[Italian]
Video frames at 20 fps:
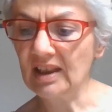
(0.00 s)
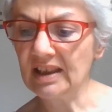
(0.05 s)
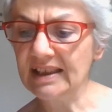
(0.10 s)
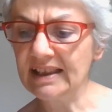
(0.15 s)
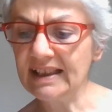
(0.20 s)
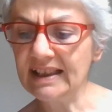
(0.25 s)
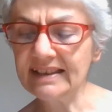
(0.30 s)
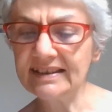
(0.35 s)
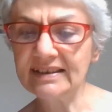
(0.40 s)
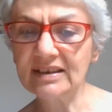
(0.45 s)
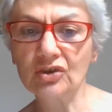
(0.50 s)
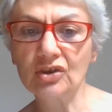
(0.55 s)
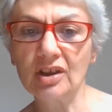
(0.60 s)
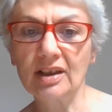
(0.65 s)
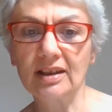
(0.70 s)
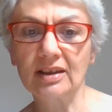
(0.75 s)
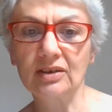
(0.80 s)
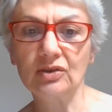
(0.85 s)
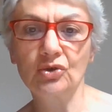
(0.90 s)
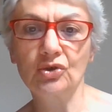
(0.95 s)
In casa
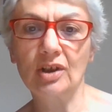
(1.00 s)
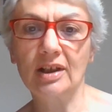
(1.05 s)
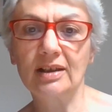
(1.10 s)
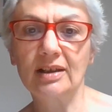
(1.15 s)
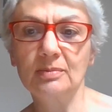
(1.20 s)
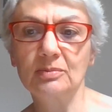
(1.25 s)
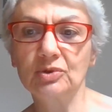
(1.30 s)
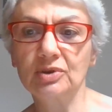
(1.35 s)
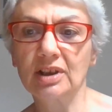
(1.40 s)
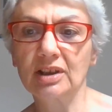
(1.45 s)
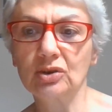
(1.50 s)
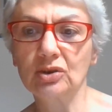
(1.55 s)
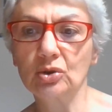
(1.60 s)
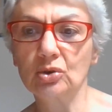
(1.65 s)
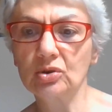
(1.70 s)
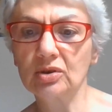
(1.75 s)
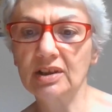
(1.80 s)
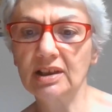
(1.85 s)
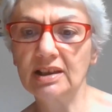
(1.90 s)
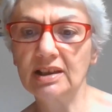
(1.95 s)
c'erano già i
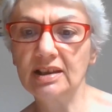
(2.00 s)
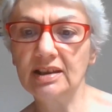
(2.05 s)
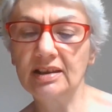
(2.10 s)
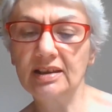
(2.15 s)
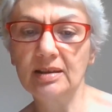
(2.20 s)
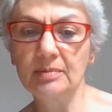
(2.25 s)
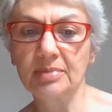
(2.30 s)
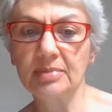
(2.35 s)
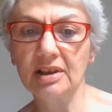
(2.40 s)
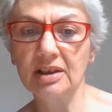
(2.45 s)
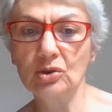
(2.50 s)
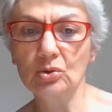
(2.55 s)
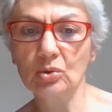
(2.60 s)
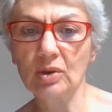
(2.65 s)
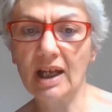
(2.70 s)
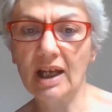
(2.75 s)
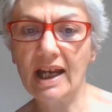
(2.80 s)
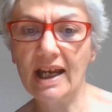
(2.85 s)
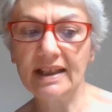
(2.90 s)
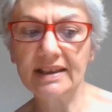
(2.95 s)
Mondadori, i libri di
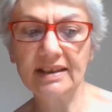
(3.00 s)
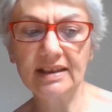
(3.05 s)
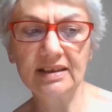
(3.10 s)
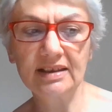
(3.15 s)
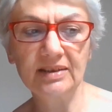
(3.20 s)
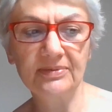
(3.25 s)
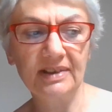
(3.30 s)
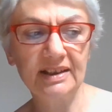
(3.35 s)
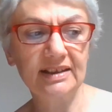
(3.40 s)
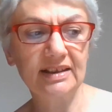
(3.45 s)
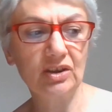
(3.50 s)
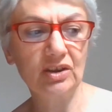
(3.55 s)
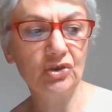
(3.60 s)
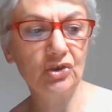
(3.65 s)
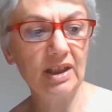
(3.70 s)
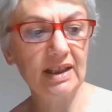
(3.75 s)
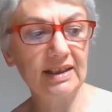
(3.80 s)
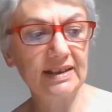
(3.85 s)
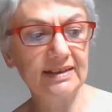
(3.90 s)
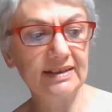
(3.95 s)
Urania, di
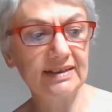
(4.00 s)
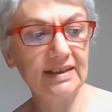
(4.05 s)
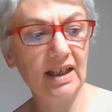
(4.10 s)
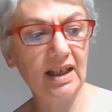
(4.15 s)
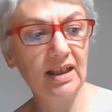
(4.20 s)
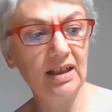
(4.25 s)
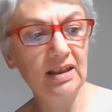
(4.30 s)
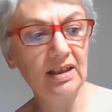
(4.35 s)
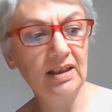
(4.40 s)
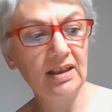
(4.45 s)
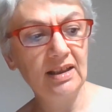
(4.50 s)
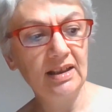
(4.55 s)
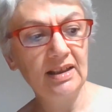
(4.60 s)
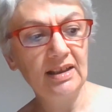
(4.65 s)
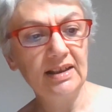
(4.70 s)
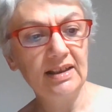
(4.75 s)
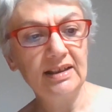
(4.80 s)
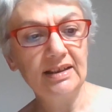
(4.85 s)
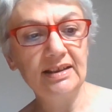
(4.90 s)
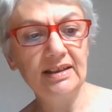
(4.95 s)
fantascienza,
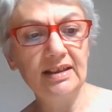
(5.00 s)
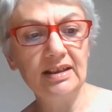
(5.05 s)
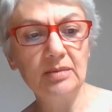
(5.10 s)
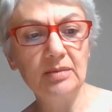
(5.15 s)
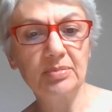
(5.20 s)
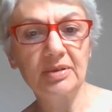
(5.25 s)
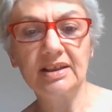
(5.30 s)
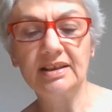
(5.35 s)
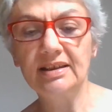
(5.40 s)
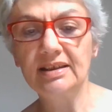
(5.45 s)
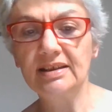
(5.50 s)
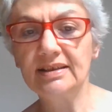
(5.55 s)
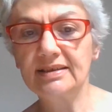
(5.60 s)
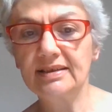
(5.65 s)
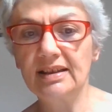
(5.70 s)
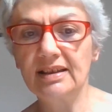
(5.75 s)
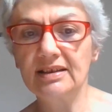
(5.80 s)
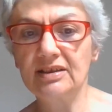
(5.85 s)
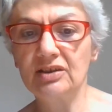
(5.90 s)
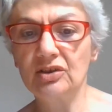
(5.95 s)
i libri di
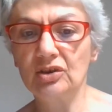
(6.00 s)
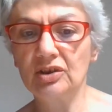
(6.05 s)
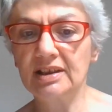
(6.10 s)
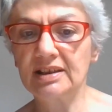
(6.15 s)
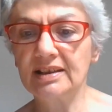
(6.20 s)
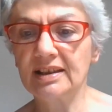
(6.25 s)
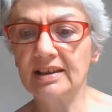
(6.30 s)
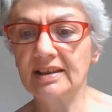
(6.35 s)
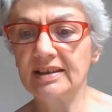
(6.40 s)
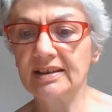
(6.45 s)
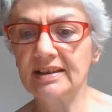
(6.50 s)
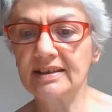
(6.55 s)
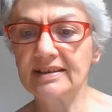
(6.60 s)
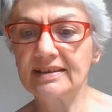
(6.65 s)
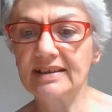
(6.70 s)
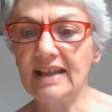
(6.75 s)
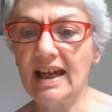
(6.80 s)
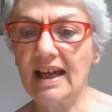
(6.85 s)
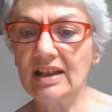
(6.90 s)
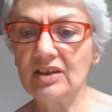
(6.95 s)
selezione del
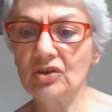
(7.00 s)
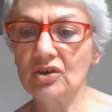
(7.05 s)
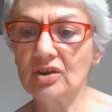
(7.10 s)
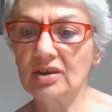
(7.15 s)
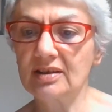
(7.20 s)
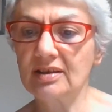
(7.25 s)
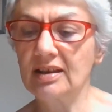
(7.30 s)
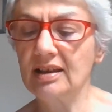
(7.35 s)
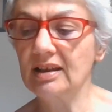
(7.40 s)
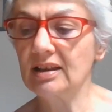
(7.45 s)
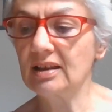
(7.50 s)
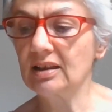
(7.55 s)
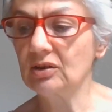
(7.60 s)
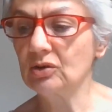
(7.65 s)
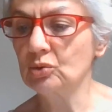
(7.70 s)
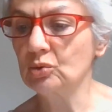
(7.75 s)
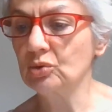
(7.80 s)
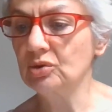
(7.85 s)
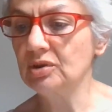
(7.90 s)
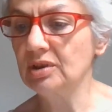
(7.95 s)
Reader's Digest, che
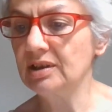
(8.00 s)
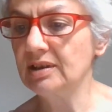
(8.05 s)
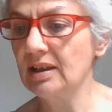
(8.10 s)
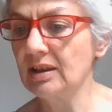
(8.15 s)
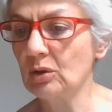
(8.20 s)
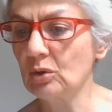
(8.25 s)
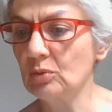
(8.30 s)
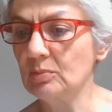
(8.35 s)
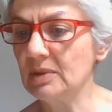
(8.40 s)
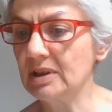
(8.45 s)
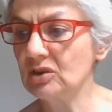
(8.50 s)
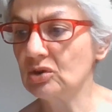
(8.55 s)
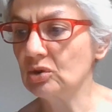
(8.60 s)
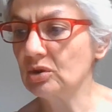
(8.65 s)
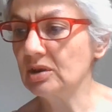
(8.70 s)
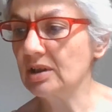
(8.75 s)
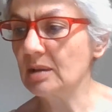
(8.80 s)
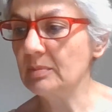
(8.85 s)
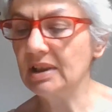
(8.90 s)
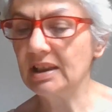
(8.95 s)
erano tutti dei
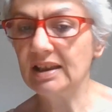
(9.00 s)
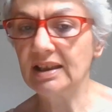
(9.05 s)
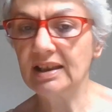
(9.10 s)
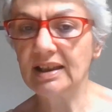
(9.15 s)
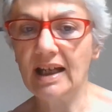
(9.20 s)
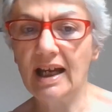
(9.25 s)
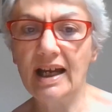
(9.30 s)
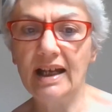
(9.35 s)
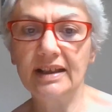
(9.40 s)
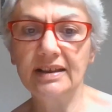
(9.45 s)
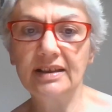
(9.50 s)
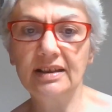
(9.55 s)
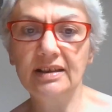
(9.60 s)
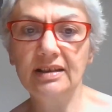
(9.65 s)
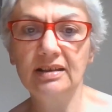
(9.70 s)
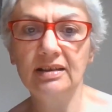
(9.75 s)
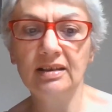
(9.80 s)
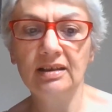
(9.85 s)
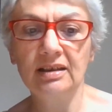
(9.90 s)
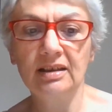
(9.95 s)
romanzoni
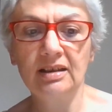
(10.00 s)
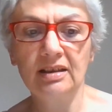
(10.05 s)
americani,